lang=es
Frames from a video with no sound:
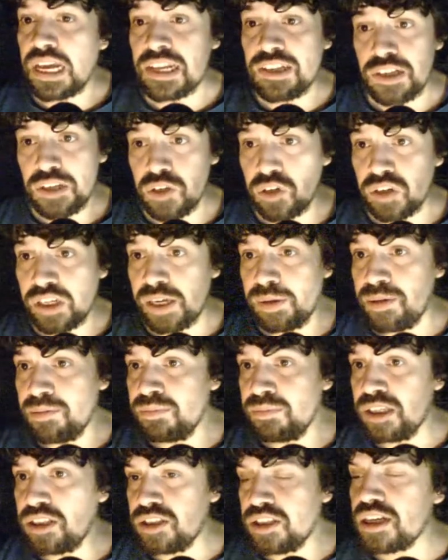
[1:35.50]
el señor
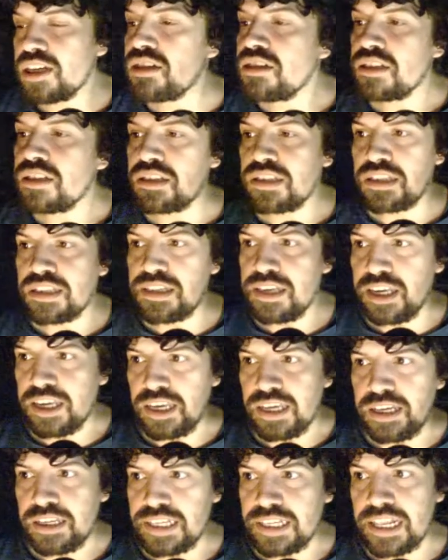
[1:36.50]
Kevin Mitchell
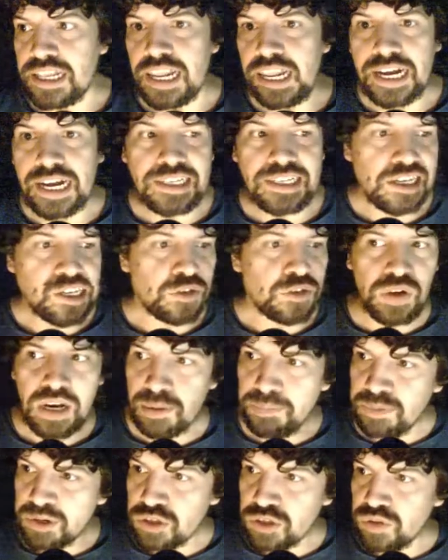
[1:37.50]
eh, está en la casa de
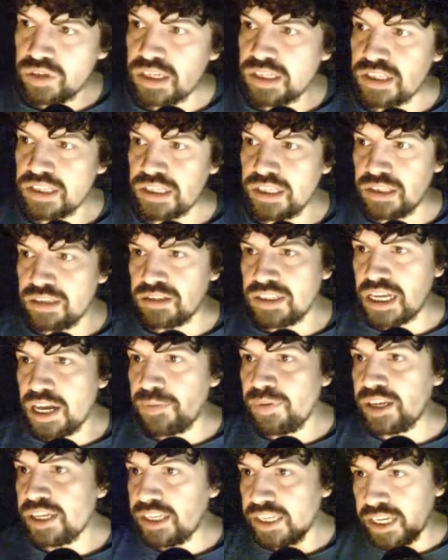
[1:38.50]
todas las personas y
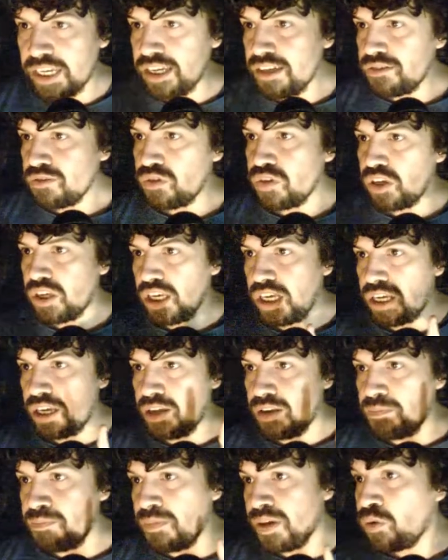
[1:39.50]
sabe que
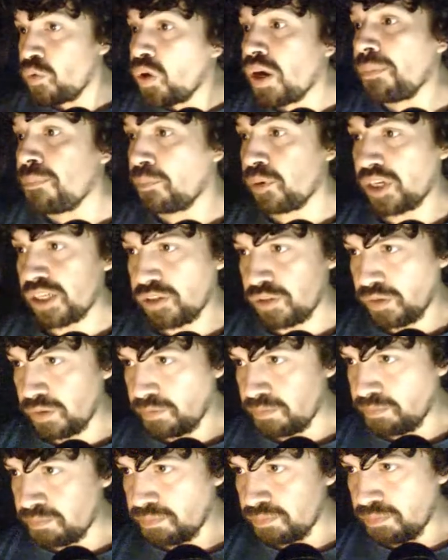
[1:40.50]
eh, me juzgan por eso.
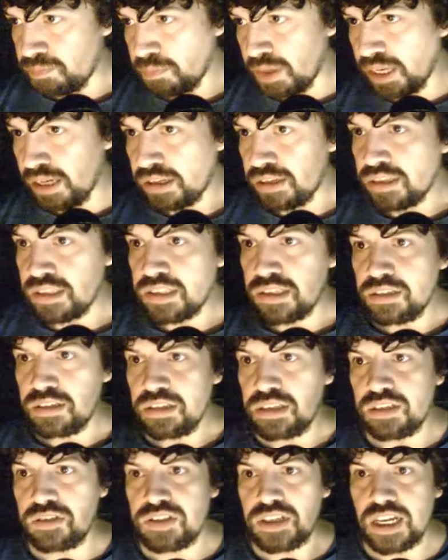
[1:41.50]
Bien.
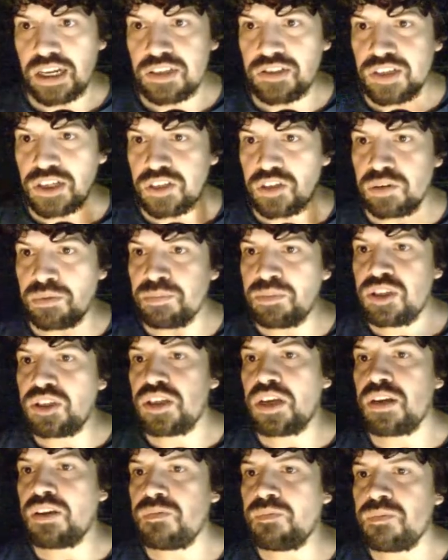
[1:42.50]
O sea, el señor
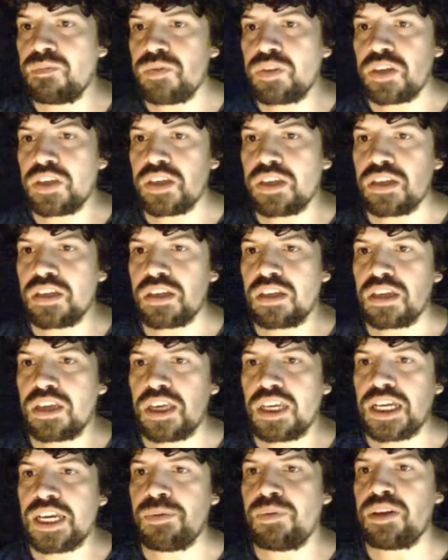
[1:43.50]
Mitchell,
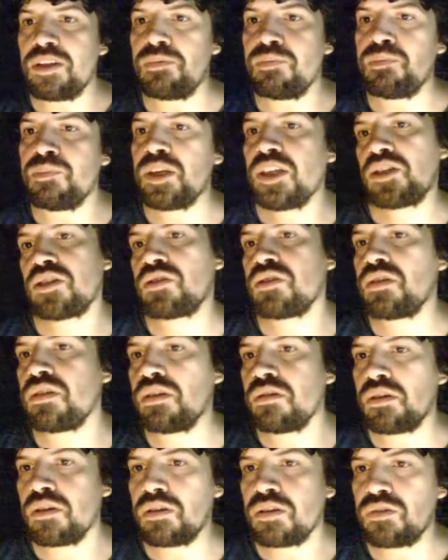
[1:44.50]
Kevin Mitchell,
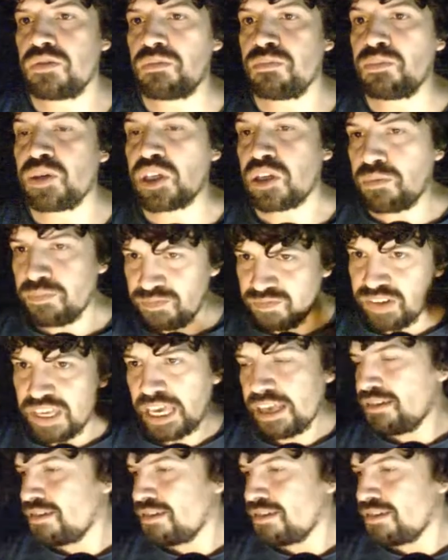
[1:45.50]
bueno,